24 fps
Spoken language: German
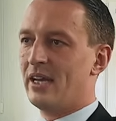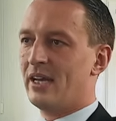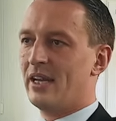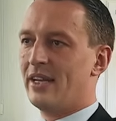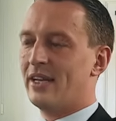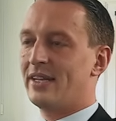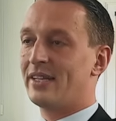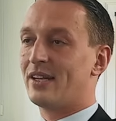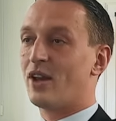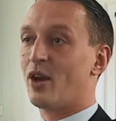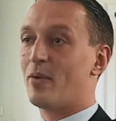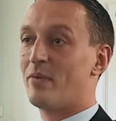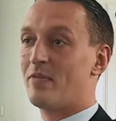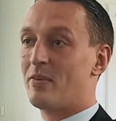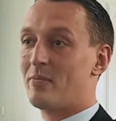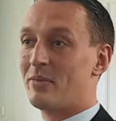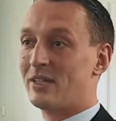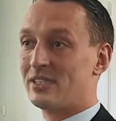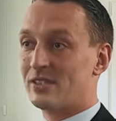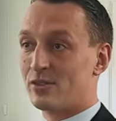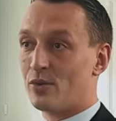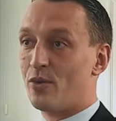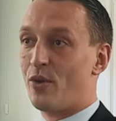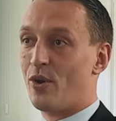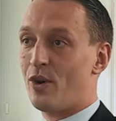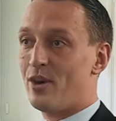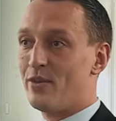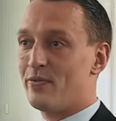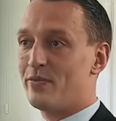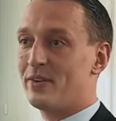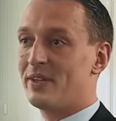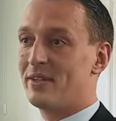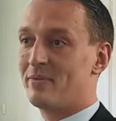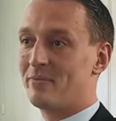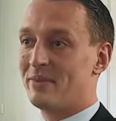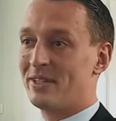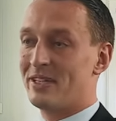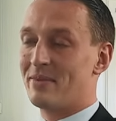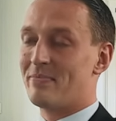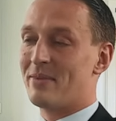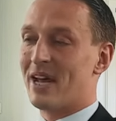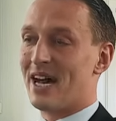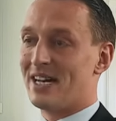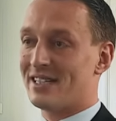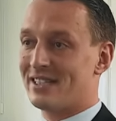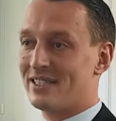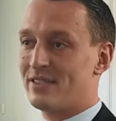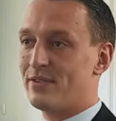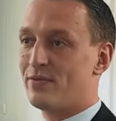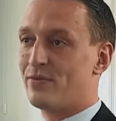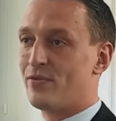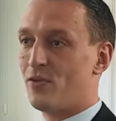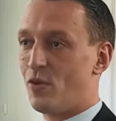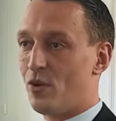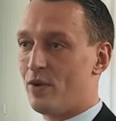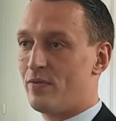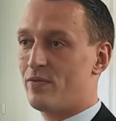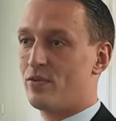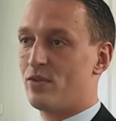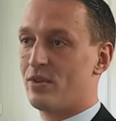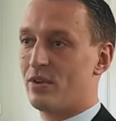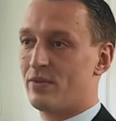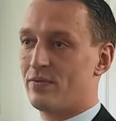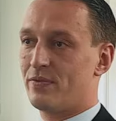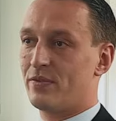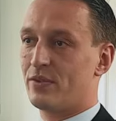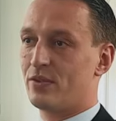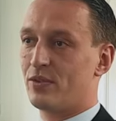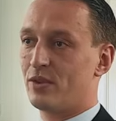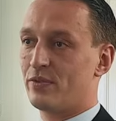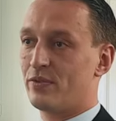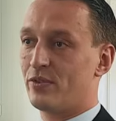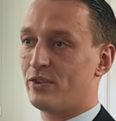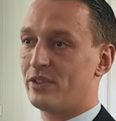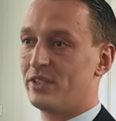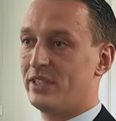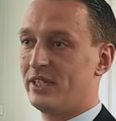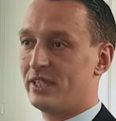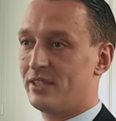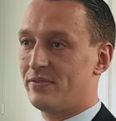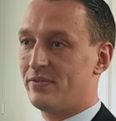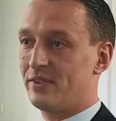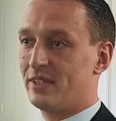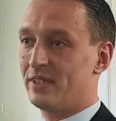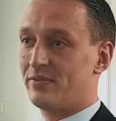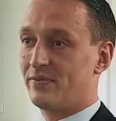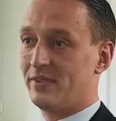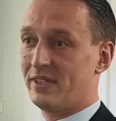Ich glaube, wenn man so häufig mit dem Nazi-Vorwurf konfrontiert wird,